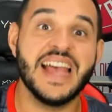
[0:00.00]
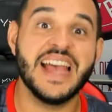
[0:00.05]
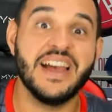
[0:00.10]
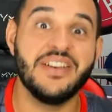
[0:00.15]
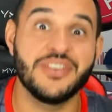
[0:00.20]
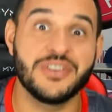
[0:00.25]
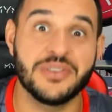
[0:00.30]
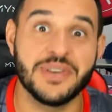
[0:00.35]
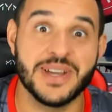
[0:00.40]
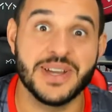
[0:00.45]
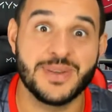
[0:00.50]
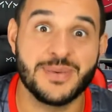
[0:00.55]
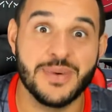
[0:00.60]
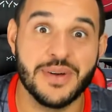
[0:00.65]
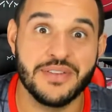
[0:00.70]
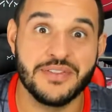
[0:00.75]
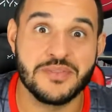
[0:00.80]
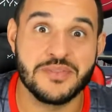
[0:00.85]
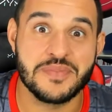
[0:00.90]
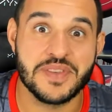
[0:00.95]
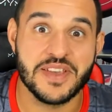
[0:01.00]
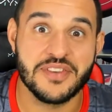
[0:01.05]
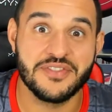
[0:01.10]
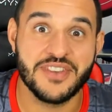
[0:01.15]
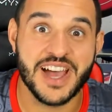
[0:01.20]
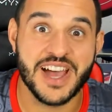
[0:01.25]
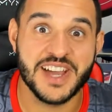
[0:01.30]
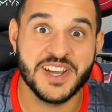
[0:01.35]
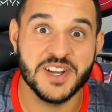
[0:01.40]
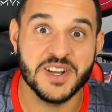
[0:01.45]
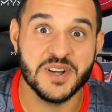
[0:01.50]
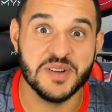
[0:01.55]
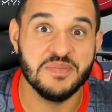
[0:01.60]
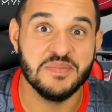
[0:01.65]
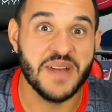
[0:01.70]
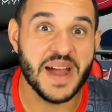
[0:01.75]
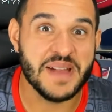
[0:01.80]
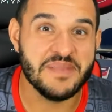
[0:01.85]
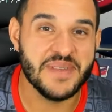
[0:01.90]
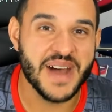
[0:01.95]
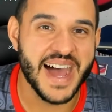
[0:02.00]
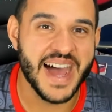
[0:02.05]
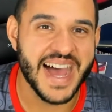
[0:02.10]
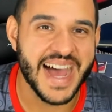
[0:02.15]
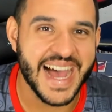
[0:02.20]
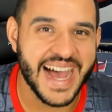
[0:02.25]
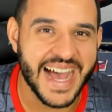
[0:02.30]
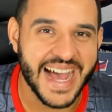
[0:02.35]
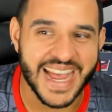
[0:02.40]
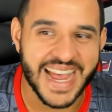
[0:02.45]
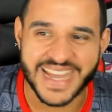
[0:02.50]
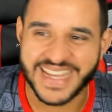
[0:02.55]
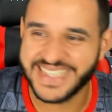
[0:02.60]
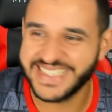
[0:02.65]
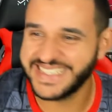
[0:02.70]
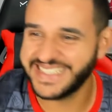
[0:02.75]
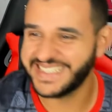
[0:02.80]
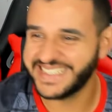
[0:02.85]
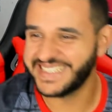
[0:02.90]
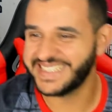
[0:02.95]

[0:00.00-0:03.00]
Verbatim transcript: Have a great one, VPFire! Bye bye!